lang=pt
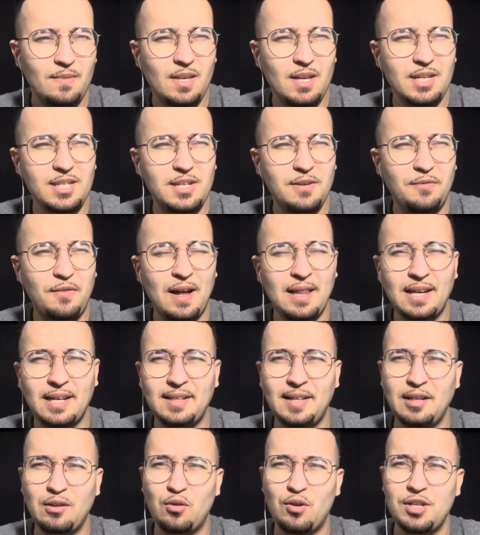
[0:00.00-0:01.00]
Se fala que
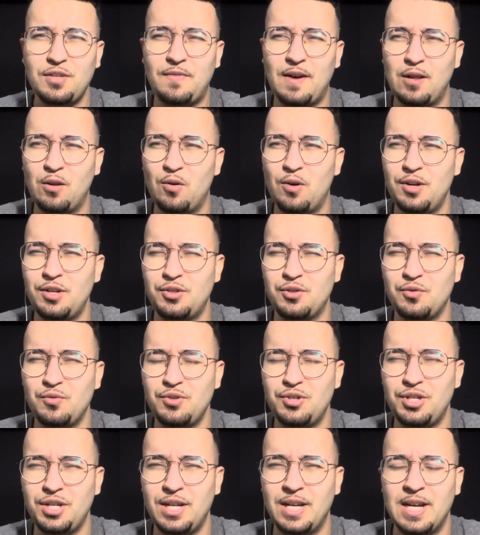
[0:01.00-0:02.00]
tem dois valores, um
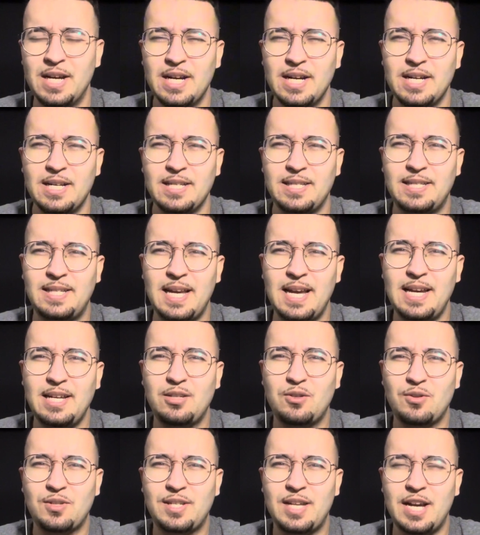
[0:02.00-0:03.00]
de
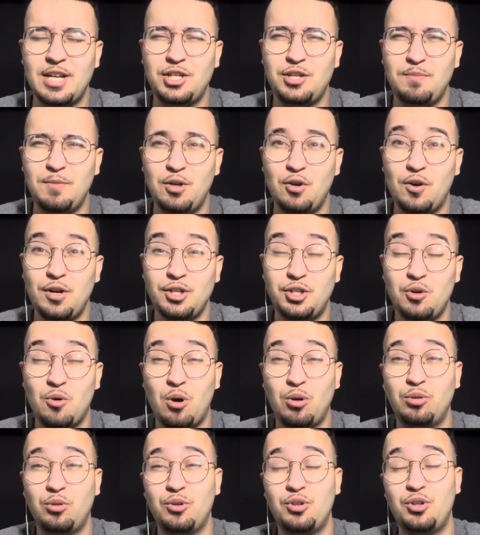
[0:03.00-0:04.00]
6 ou 7 milhões e
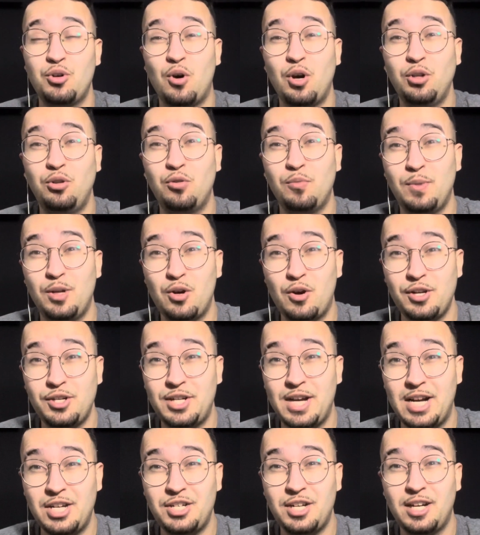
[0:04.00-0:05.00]
outro de 8 milhões de
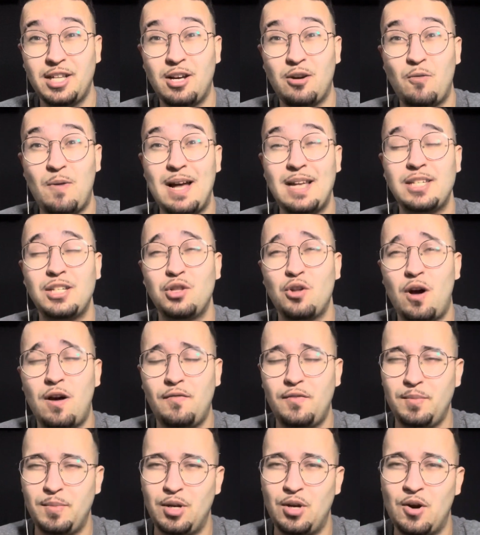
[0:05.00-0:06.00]
reais, chegando a quase
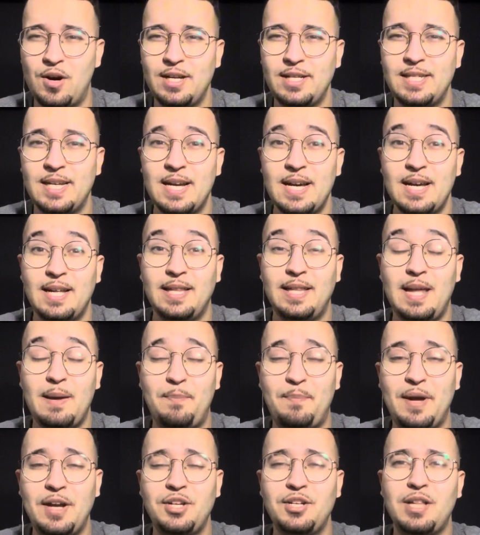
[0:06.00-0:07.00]
9 milhões.
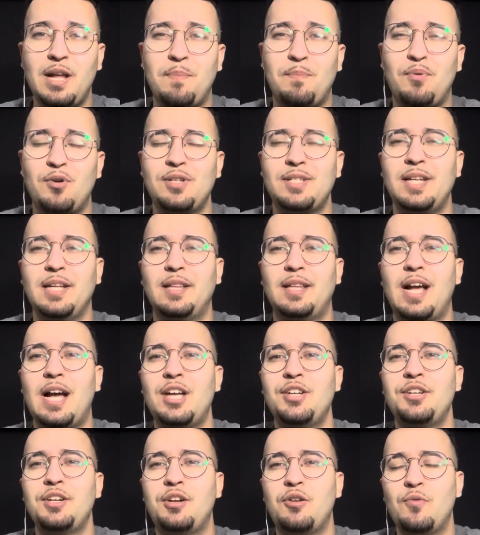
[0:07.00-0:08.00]
Depende da
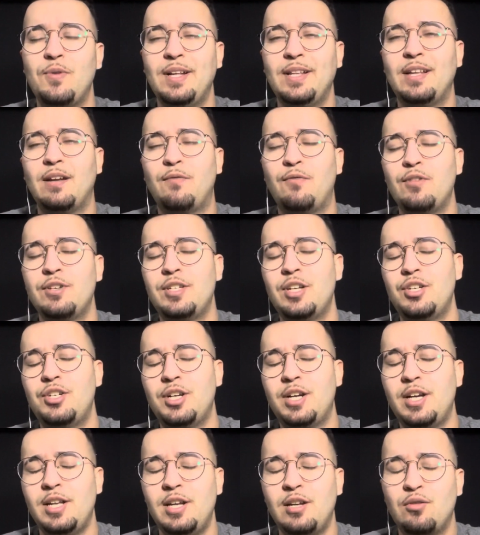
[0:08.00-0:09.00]
porcentagem que o Inter fosse
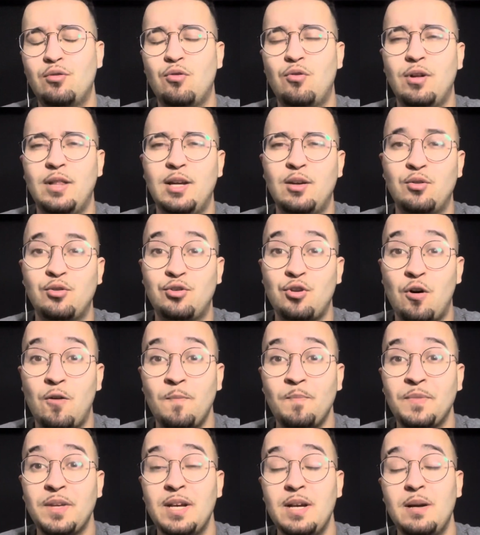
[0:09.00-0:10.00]
adquirir do goleiro John
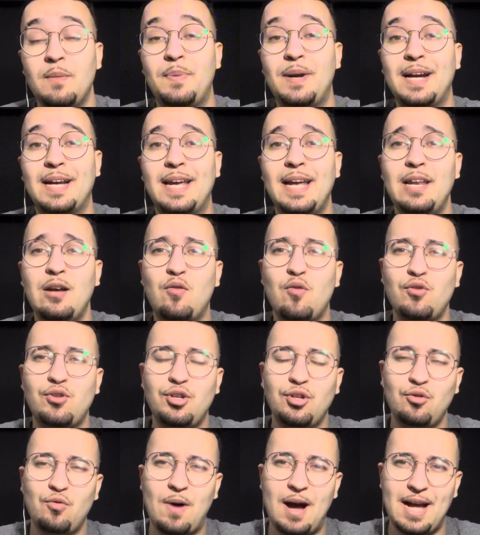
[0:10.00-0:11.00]
para que ele
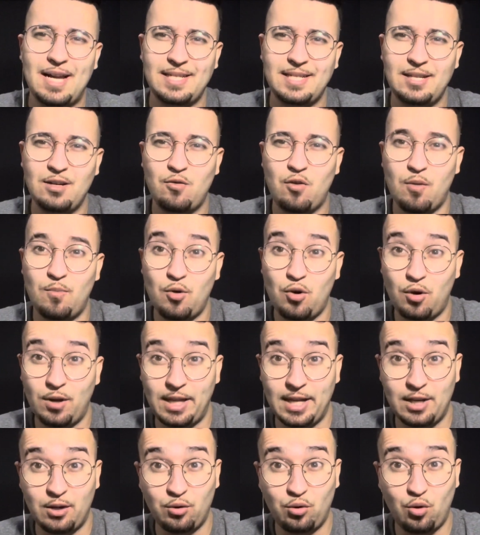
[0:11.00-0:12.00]
continuasse como
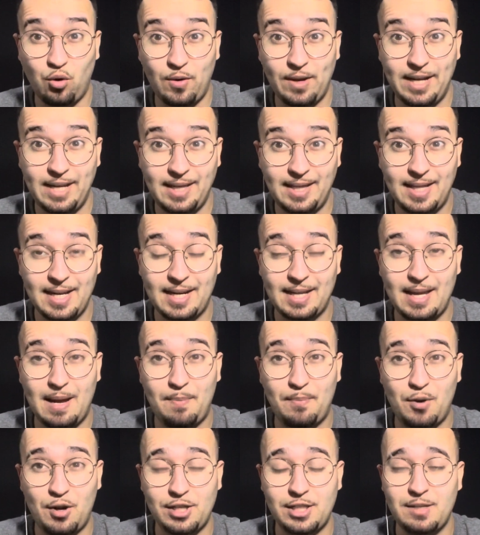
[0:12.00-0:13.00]
goleiro do Inter na
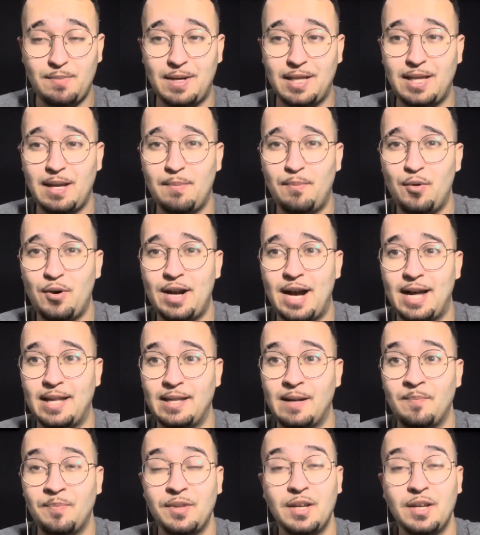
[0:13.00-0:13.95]
próxima temporada.